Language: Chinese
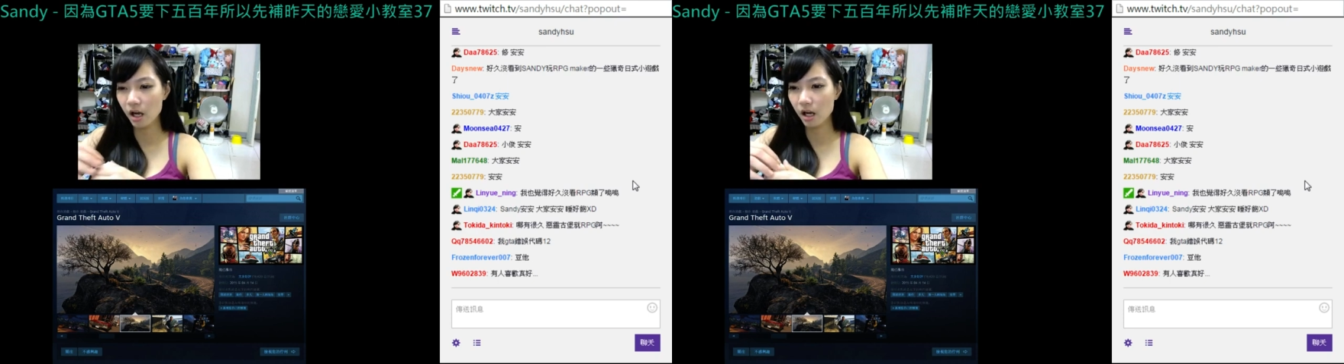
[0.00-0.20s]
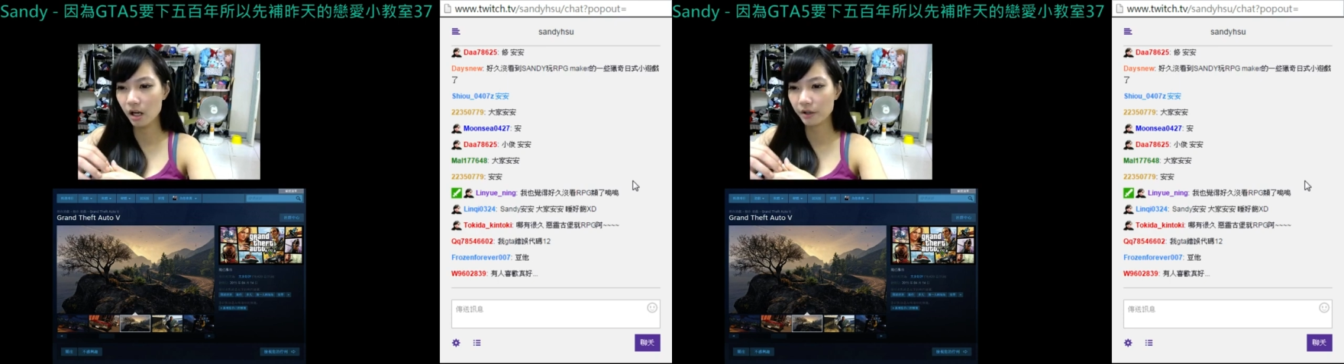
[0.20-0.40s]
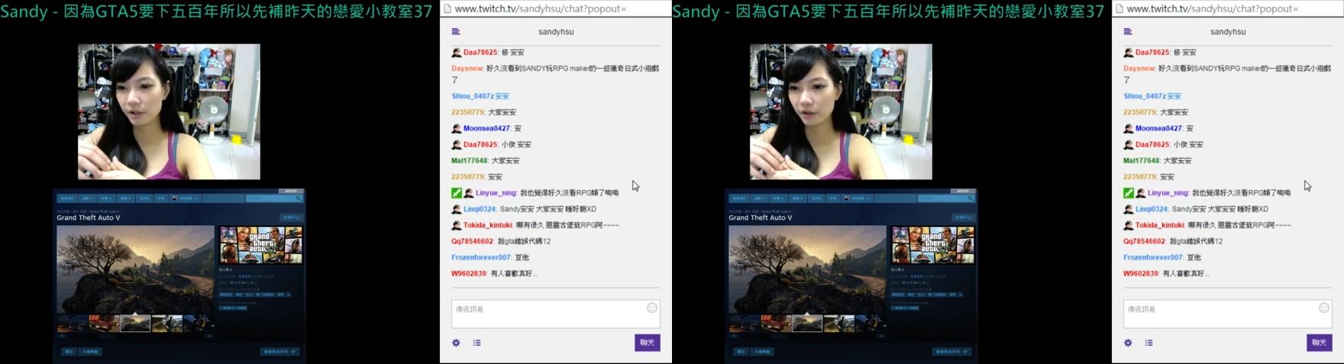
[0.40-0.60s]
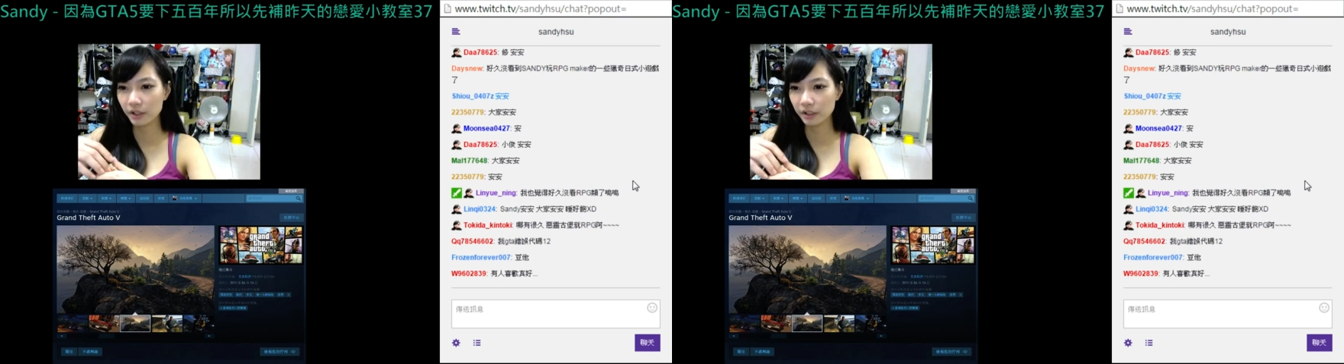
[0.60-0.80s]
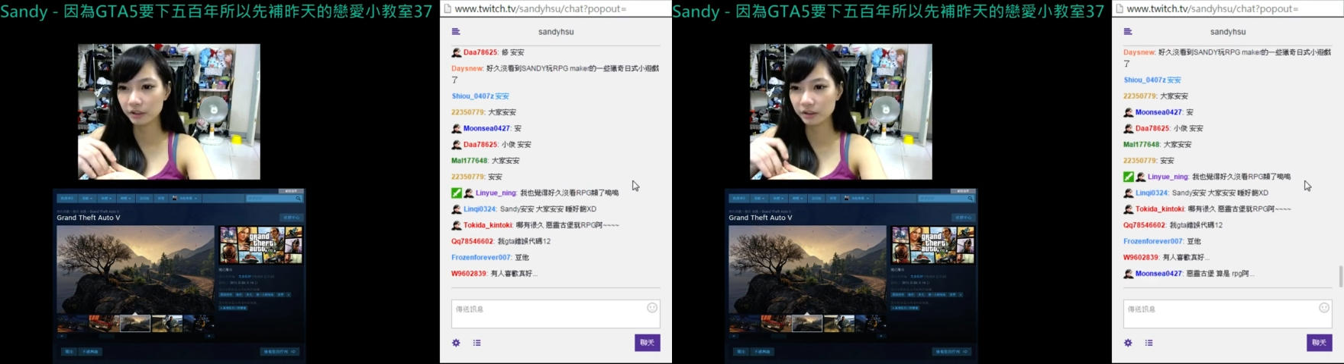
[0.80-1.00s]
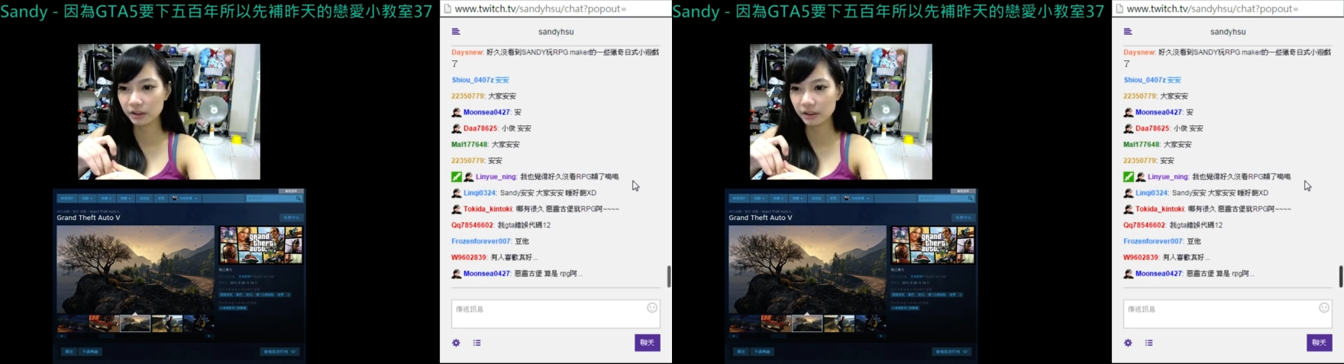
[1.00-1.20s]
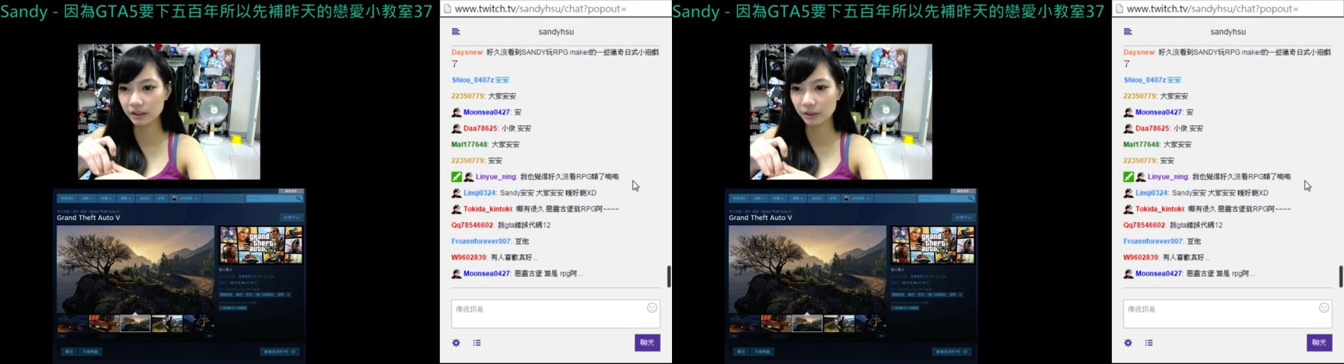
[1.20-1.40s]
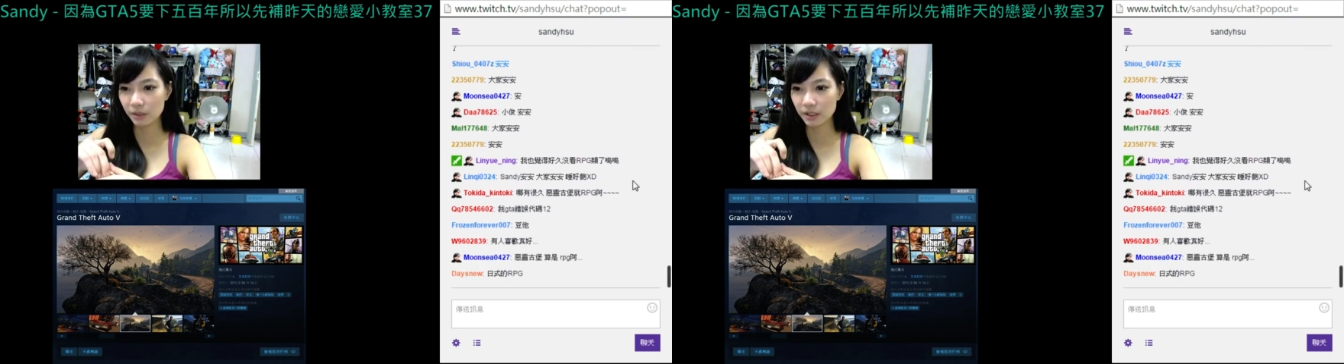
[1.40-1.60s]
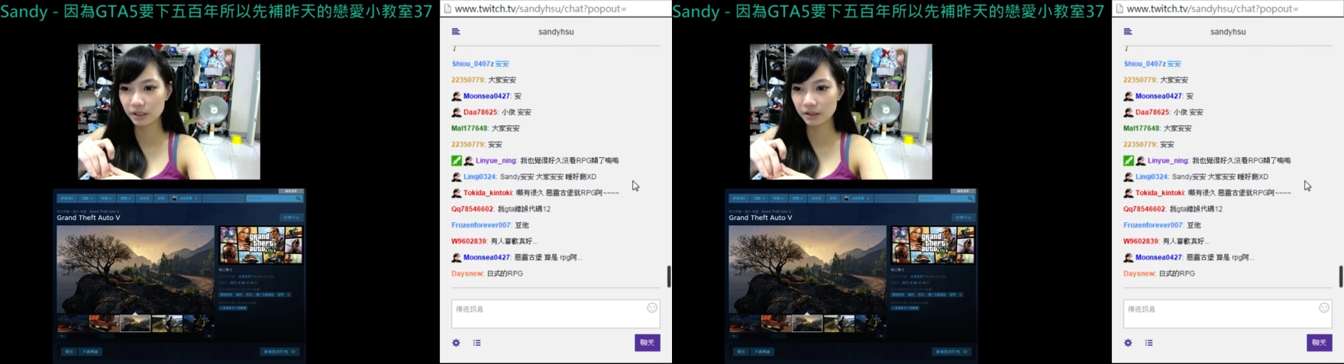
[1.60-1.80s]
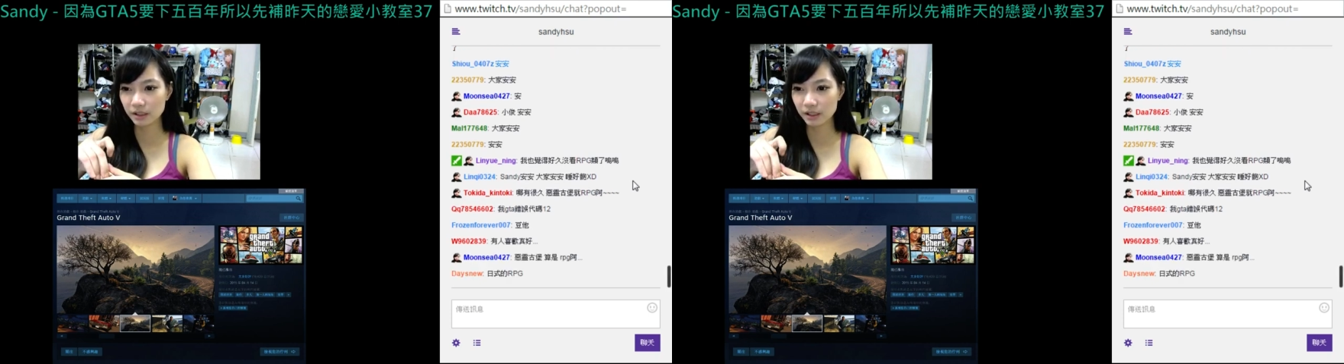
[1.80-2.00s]
有人喜欢
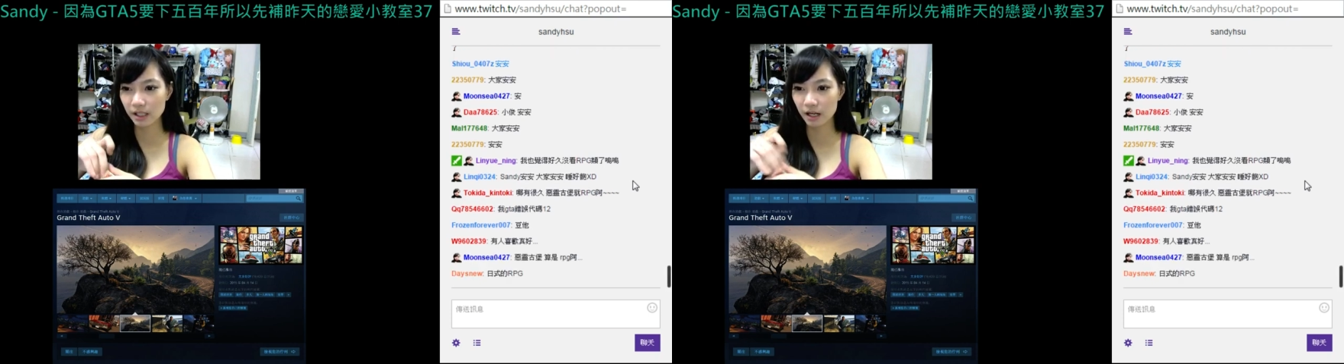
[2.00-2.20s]
真好，